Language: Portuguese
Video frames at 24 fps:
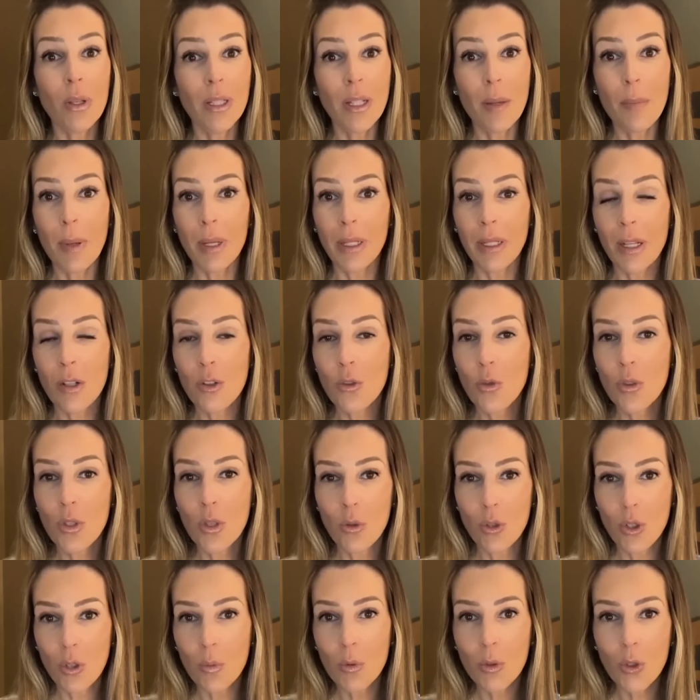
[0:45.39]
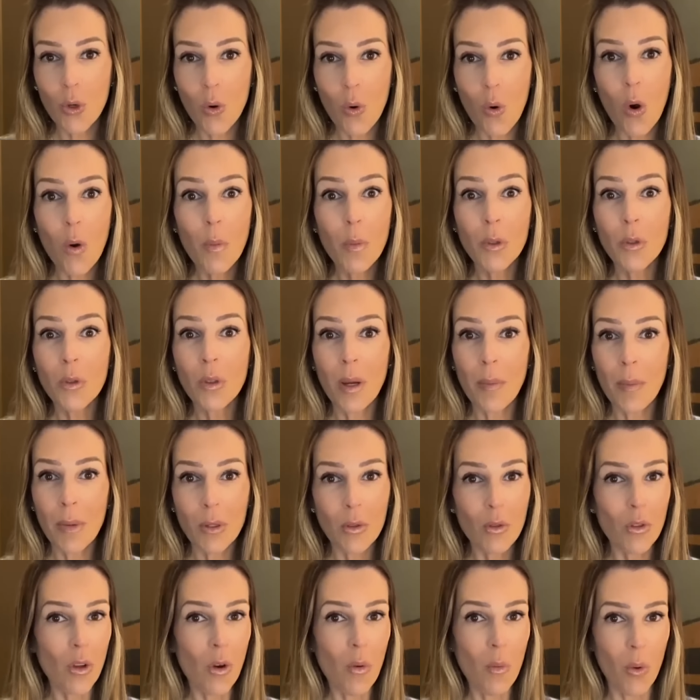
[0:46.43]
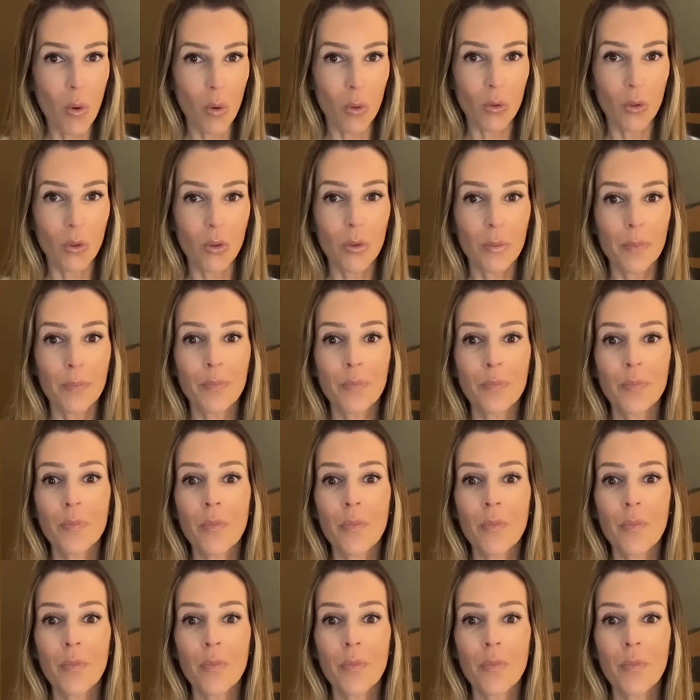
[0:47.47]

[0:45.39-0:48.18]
independente do seu tipo de corpo e do tamanho do seu bolso.